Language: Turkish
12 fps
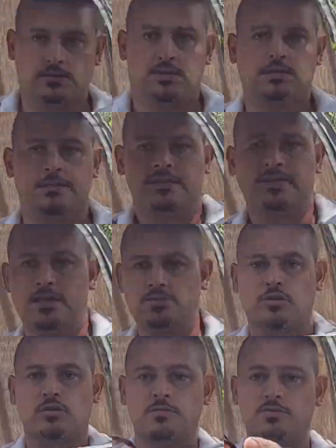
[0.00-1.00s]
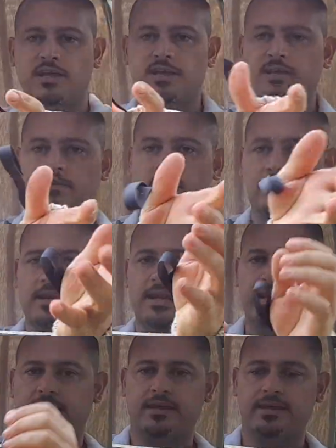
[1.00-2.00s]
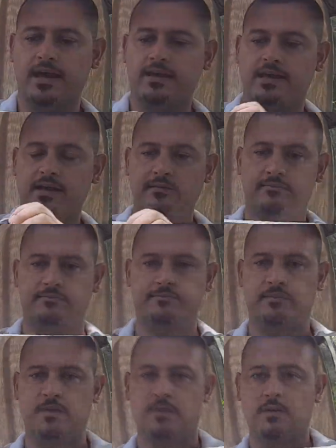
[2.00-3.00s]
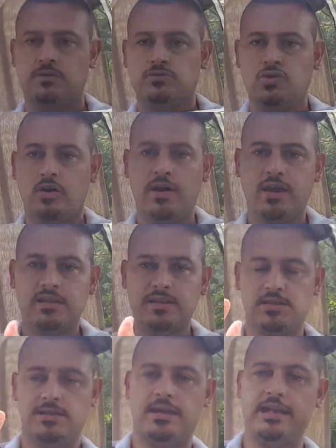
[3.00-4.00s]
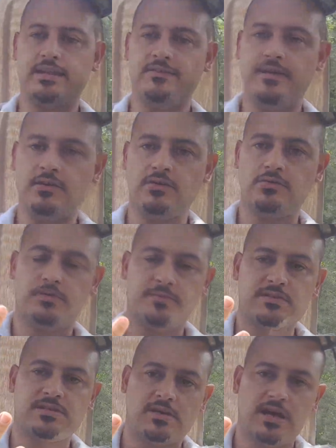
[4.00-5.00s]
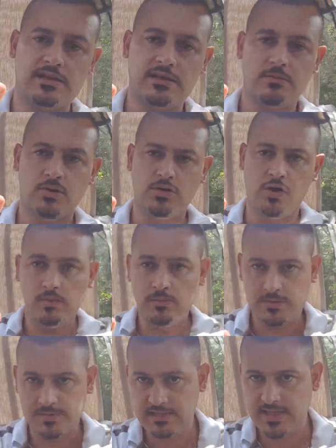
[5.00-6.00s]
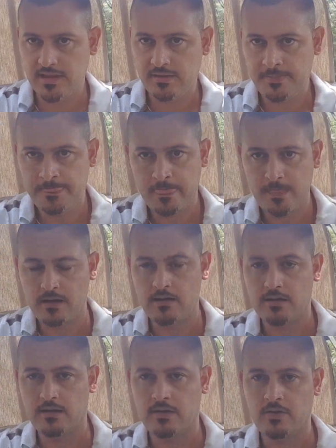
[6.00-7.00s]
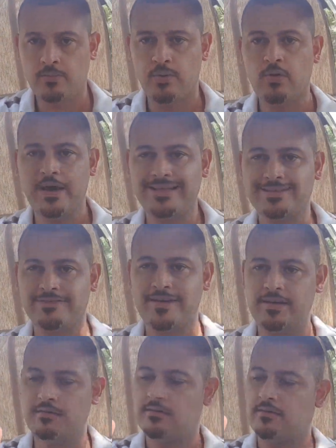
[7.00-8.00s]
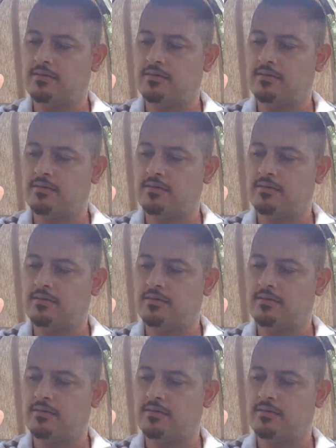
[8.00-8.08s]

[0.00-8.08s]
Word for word: Şimdi bir diğer sorunumuz nedir? Bakın elleri giyerken çoğu arkadaş eldiven giyiyor. Biz artık moda olmuş bizde. Ee, bu eldiven e,